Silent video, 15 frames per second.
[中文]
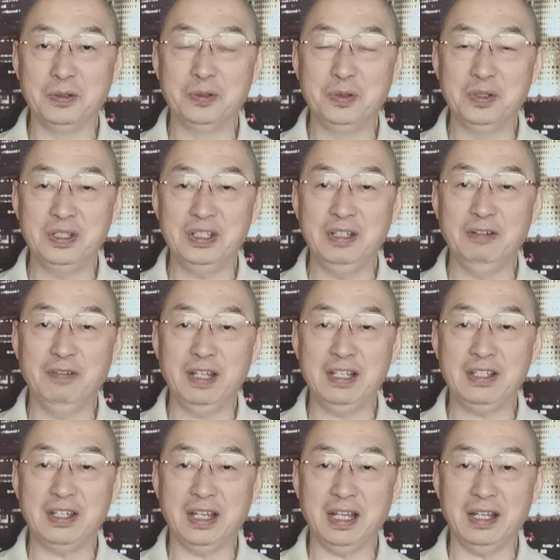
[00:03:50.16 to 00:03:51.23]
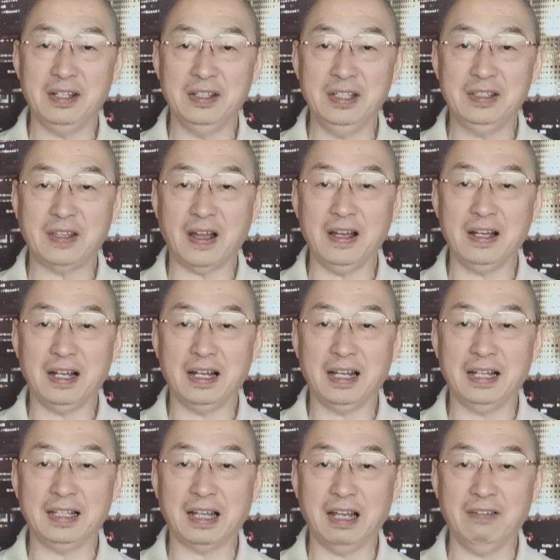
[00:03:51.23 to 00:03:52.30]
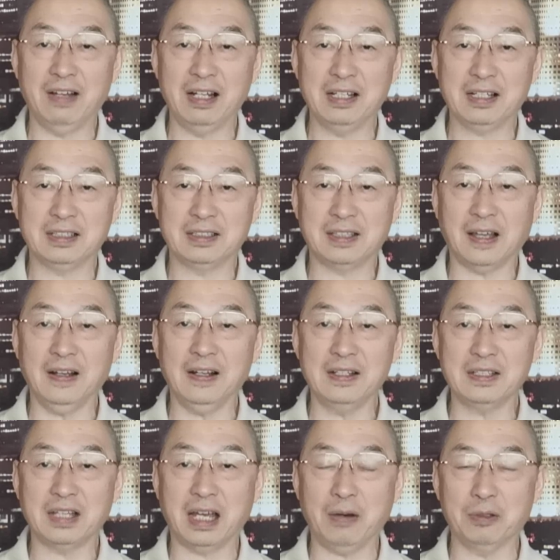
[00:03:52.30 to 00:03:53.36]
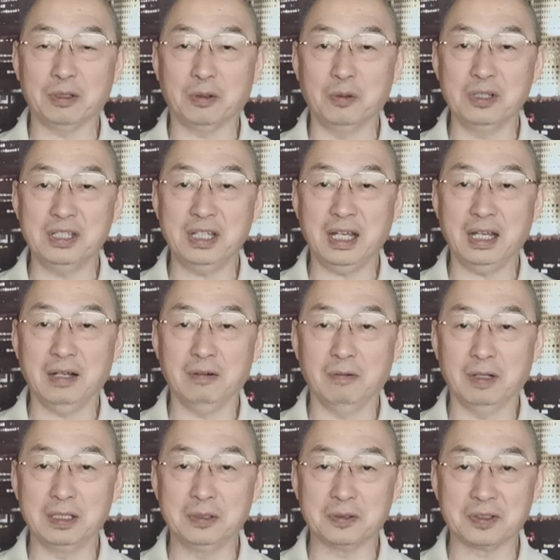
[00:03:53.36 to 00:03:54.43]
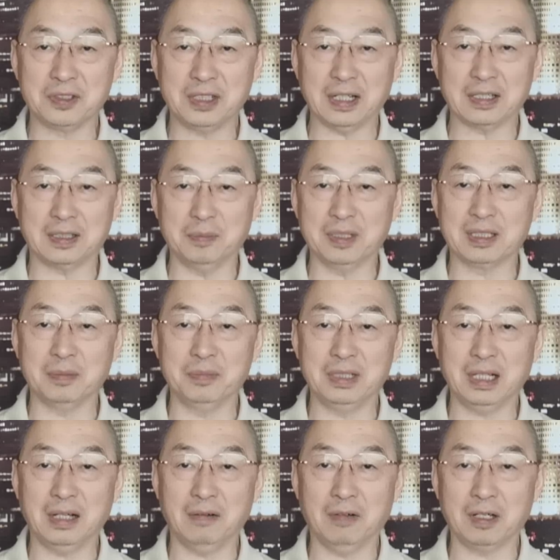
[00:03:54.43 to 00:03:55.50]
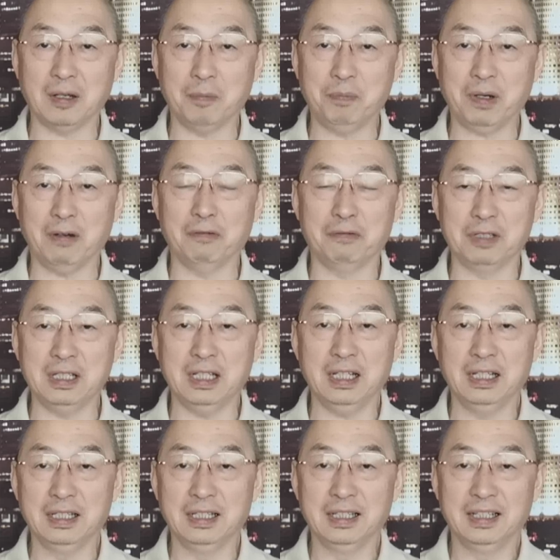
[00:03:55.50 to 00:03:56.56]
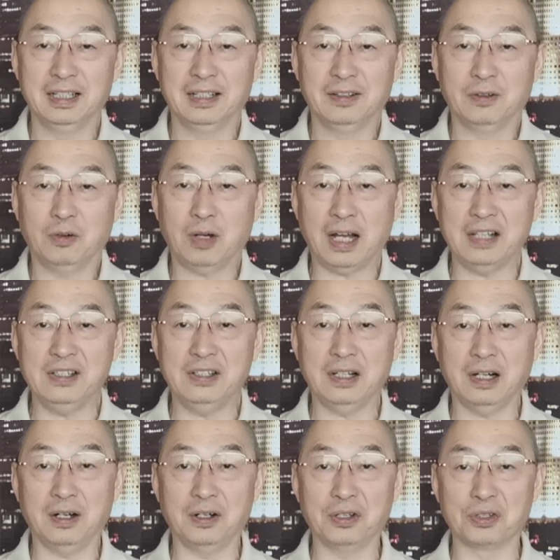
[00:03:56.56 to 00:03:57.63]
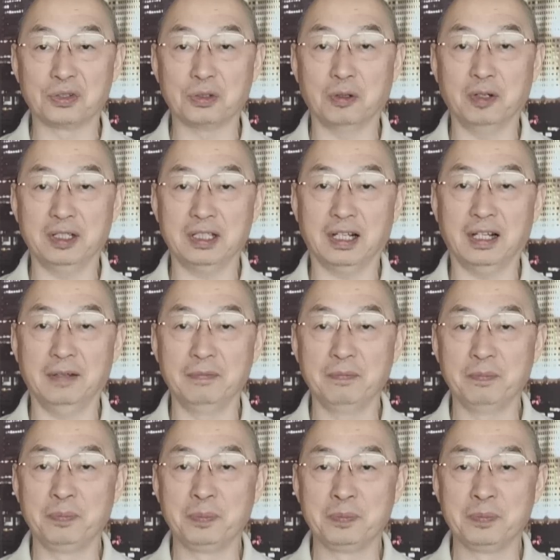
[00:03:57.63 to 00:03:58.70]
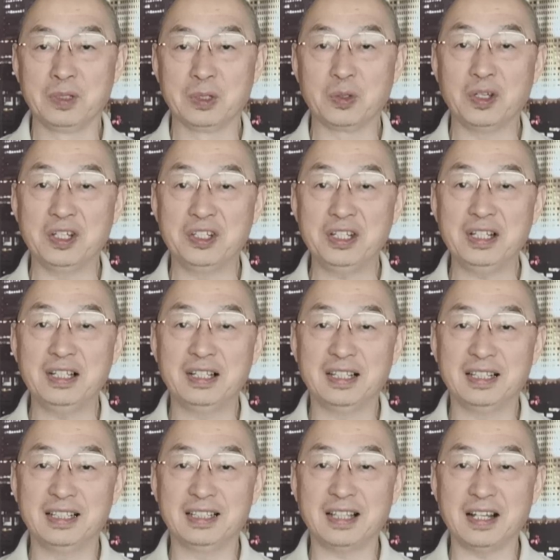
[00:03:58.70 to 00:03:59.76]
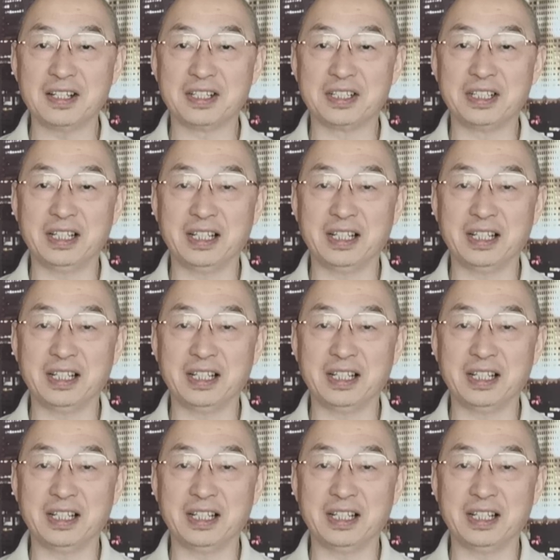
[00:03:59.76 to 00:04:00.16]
共军一威胁，你胆敢来台湾，胆敢踩我的红线，我就将怎么怎么将，我就要报复你，咵一下缩回去了。所以这个当